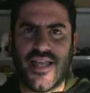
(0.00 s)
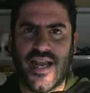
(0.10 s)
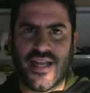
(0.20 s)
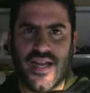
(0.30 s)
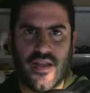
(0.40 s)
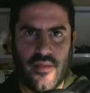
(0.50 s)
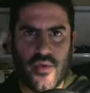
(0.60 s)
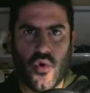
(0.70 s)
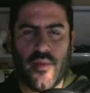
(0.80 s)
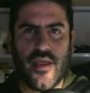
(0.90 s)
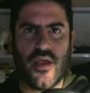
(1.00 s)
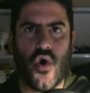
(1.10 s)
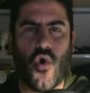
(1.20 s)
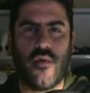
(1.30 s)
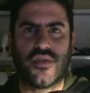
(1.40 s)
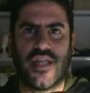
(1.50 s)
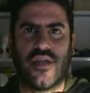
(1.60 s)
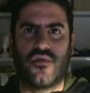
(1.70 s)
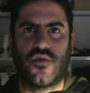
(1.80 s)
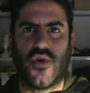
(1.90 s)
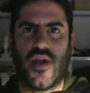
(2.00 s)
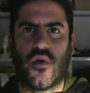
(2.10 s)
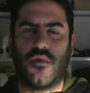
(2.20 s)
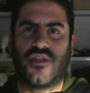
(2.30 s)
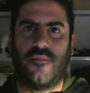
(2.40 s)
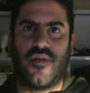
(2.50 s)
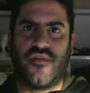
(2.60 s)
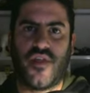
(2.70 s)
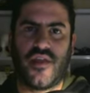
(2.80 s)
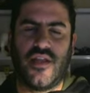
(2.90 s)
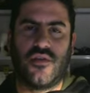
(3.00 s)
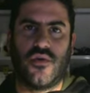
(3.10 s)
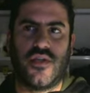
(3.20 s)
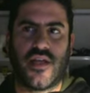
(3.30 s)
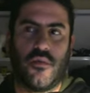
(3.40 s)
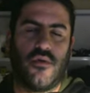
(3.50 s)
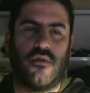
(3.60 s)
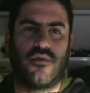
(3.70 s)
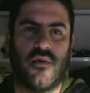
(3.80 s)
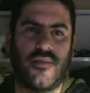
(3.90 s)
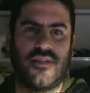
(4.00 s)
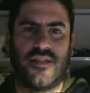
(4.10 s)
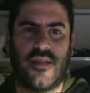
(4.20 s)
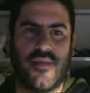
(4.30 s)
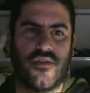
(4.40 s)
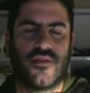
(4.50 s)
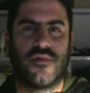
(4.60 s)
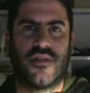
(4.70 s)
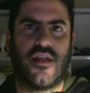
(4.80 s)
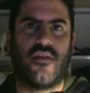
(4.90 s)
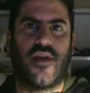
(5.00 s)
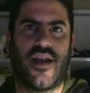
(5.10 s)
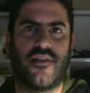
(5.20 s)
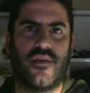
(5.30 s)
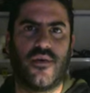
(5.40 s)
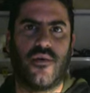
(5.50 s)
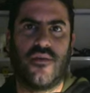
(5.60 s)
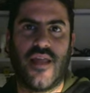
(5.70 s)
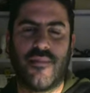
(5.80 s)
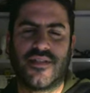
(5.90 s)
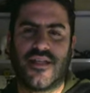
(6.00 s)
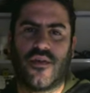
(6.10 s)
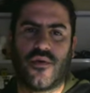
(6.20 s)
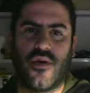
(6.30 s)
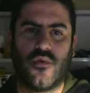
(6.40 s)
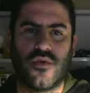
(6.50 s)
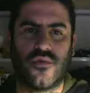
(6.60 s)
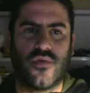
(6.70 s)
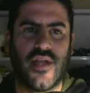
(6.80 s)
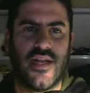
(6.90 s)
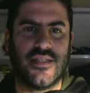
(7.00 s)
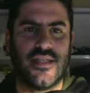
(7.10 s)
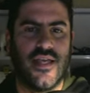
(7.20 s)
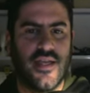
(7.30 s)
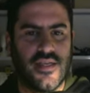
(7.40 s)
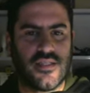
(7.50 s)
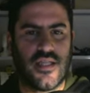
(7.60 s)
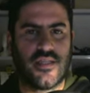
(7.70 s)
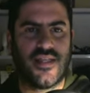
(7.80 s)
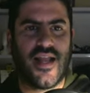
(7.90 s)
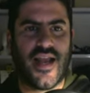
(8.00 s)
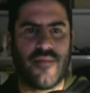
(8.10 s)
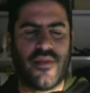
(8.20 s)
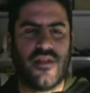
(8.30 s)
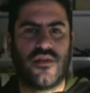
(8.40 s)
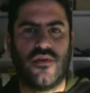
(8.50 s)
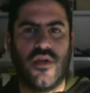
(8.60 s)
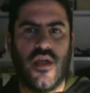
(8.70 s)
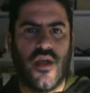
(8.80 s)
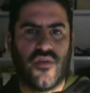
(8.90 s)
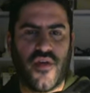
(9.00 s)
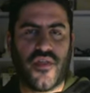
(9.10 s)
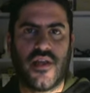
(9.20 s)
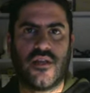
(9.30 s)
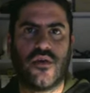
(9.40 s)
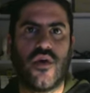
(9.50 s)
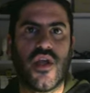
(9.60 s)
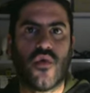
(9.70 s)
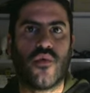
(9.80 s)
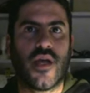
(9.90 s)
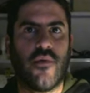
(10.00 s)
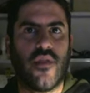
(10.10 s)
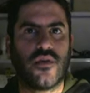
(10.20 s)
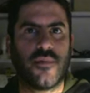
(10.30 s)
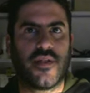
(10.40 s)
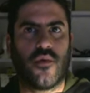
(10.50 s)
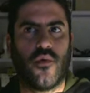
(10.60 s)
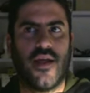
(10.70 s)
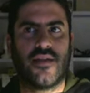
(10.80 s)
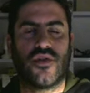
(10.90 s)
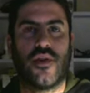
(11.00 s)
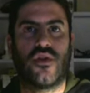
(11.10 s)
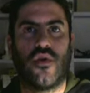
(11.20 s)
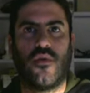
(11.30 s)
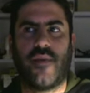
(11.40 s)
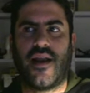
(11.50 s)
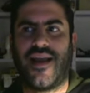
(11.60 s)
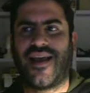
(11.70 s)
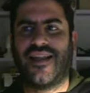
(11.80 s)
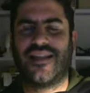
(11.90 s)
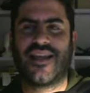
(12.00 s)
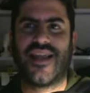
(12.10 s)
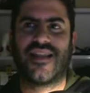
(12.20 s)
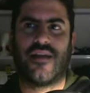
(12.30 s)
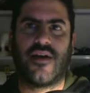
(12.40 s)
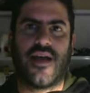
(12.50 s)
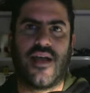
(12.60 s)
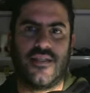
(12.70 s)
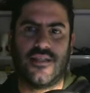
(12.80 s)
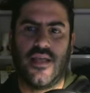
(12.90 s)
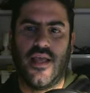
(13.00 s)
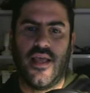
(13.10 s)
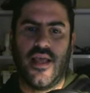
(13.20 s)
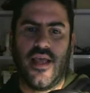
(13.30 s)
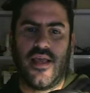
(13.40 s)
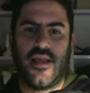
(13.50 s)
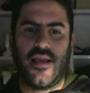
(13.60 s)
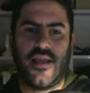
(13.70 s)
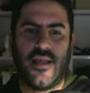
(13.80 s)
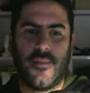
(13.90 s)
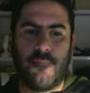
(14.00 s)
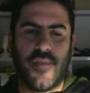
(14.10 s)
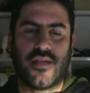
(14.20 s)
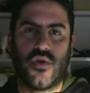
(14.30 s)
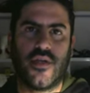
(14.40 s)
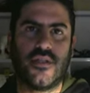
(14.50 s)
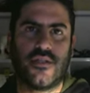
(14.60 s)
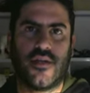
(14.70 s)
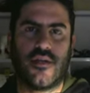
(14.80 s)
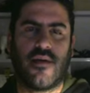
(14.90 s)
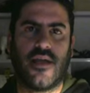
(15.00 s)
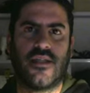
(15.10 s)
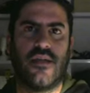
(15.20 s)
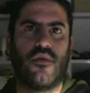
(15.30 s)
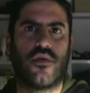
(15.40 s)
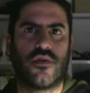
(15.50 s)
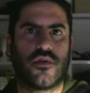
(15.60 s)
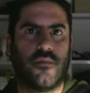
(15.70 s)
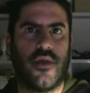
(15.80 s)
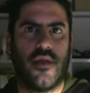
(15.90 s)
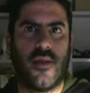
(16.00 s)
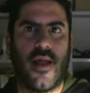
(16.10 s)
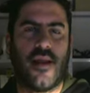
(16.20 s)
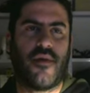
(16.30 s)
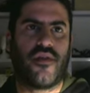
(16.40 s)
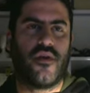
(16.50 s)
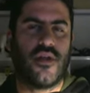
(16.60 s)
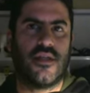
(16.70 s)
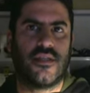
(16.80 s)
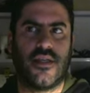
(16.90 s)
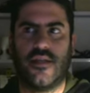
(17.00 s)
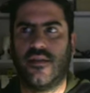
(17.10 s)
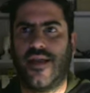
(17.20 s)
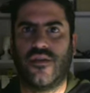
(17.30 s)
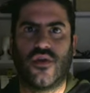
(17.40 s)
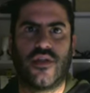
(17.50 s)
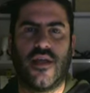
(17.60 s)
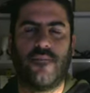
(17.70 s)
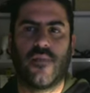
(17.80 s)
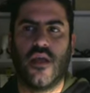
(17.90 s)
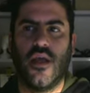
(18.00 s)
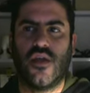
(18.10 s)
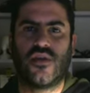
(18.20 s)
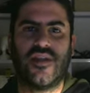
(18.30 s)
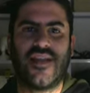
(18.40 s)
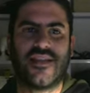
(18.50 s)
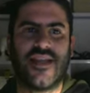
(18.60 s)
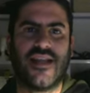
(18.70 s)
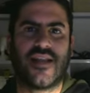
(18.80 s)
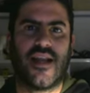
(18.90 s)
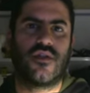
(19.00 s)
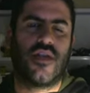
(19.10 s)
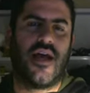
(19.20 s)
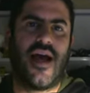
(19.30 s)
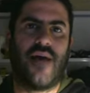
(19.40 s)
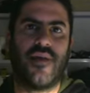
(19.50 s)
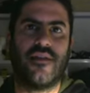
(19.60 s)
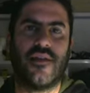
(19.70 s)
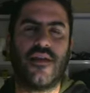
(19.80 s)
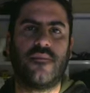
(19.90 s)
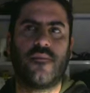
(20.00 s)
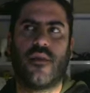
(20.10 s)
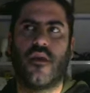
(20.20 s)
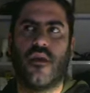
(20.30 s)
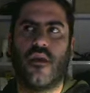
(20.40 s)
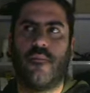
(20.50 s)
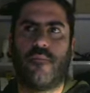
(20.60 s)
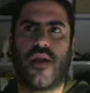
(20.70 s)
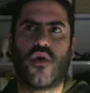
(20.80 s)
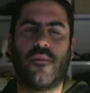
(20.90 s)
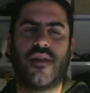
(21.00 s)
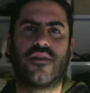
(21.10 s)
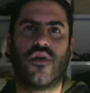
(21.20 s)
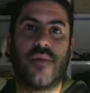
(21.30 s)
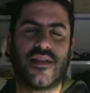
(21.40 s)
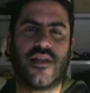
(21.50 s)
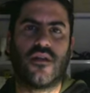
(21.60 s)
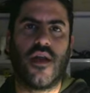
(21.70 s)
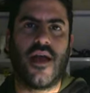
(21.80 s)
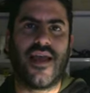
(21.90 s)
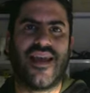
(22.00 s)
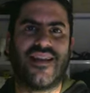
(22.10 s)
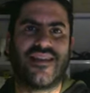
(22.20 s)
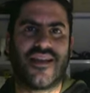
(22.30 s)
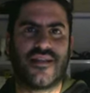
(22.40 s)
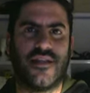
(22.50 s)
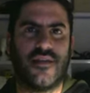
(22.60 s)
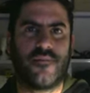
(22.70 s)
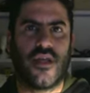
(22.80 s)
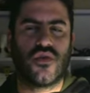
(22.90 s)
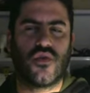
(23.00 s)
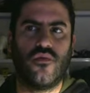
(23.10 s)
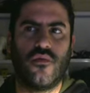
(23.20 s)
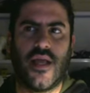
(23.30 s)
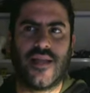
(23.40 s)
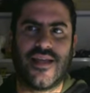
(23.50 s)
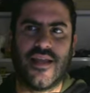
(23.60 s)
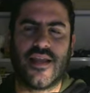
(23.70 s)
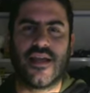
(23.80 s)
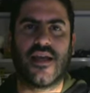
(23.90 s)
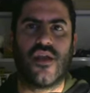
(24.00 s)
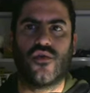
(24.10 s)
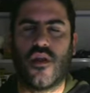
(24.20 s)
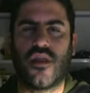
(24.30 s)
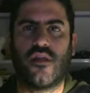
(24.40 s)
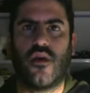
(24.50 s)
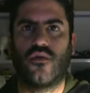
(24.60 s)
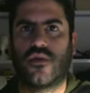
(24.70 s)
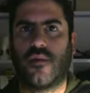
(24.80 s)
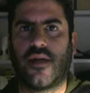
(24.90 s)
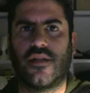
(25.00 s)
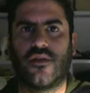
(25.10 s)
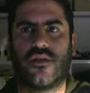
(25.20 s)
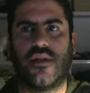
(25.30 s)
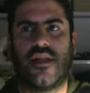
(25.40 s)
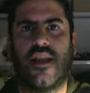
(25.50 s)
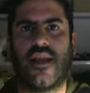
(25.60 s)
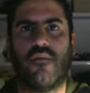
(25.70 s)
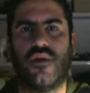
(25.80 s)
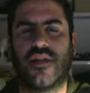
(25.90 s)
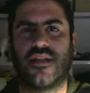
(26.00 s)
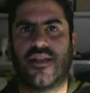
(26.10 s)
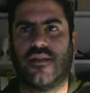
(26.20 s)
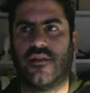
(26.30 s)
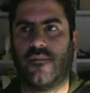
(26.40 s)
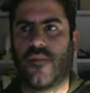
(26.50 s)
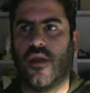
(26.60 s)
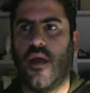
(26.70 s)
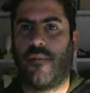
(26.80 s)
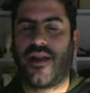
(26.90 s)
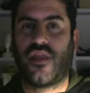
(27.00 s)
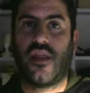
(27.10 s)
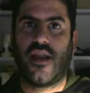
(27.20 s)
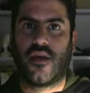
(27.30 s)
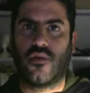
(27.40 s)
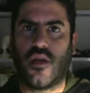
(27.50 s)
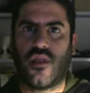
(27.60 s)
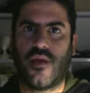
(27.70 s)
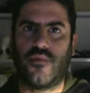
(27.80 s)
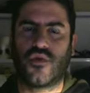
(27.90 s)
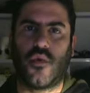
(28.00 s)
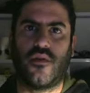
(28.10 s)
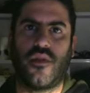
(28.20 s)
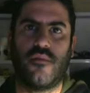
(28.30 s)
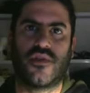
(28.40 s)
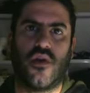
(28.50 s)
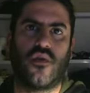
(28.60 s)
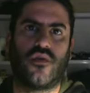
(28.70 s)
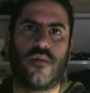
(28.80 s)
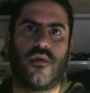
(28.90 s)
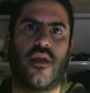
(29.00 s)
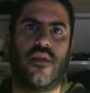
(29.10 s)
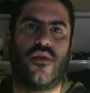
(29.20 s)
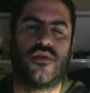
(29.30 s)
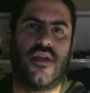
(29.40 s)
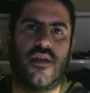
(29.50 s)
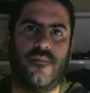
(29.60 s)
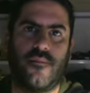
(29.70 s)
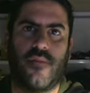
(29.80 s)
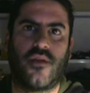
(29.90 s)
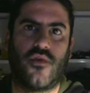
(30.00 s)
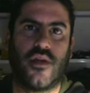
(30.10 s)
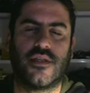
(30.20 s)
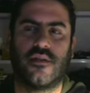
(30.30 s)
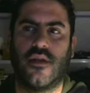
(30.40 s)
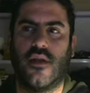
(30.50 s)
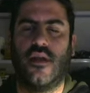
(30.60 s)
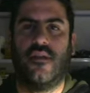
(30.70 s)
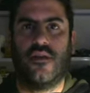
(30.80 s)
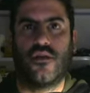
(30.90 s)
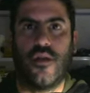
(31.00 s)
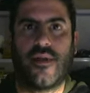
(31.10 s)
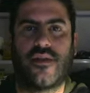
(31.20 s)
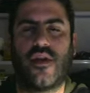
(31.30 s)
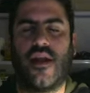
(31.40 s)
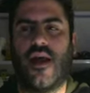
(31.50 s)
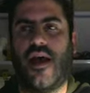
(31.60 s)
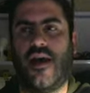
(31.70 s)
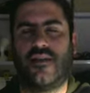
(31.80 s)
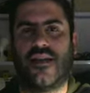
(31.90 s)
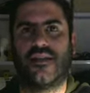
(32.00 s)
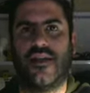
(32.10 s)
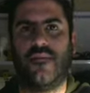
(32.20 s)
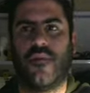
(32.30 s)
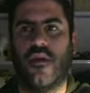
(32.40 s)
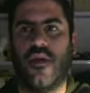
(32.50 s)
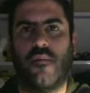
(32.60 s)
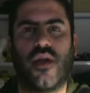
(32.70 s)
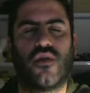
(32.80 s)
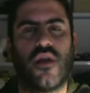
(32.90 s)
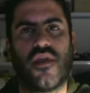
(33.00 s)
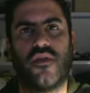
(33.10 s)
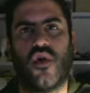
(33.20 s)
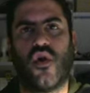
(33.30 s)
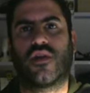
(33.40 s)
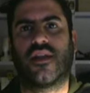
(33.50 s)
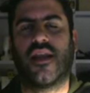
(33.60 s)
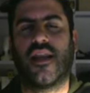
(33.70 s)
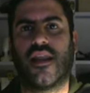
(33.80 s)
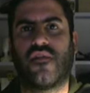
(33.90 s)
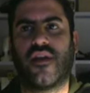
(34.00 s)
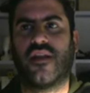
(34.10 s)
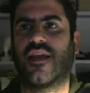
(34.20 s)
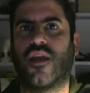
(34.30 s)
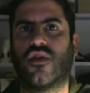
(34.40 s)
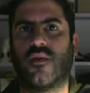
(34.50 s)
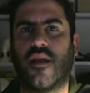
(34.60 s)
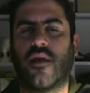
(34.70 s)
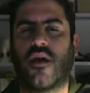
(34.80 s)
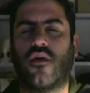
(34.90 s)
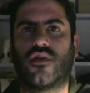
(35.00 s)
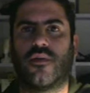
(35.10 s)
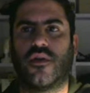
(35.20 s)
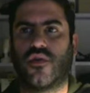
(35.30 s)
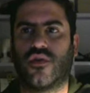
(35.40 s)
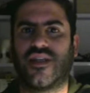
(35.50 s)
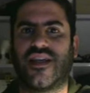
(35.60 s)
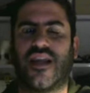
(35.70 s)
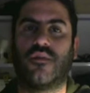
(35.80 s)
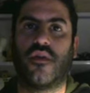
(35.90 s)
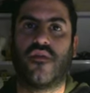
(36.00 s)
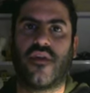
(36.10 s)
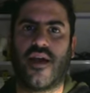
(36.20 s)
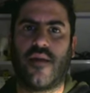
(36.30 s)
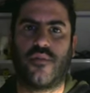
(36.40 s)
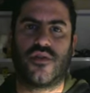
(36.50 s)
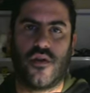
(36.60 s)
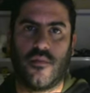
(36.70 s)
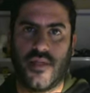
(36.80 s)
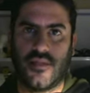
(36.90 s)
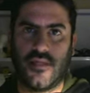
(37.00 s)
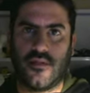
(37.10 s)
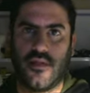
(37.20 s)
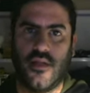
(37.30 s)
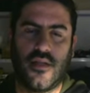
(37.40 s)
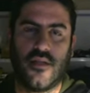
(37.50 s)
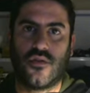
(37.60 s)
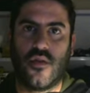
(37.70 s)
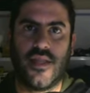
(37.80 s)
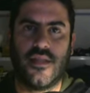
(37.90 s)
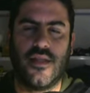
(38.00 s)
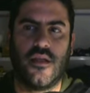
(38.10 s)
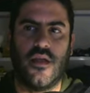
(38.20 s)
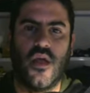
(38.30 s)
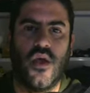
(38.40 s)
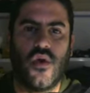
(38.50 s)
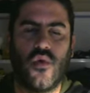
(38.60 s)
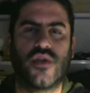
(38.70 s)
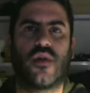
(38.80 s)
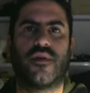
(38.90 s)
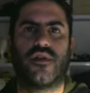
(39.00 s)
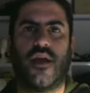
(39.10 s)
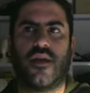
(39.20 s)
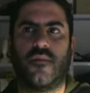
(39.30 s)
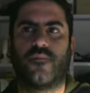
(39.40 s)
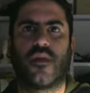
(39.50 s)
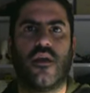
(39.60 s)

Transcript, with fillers: al canal de MV. Hoy vamos a hacer un tutorial como siempre facilito, ya que bueno, últimamente también nos hemos estado enreando demasiado con algunos tutoriales. Este será rapidito, facilito y con un acabado espectacular, sobre todo para la gente que trabajáis en, vectores, que trabajáis dibujos, eh, animaciones en, en 2D y os interesaría traerosla a Blender pero convirtiéndola en 3D. Es una técnica que yo he utilizado en algunos trabajitos y una técnica muy interesante, parecida a la que utilizamos cuando hicimos el logotipo de 2D vectores, de 2D vectorial a 3D, pero utilizando otra técnica diferente que nos vendrá mejor, sobre todo si queremos modificar posteriormente, dentro de Blender, nuestro personaje.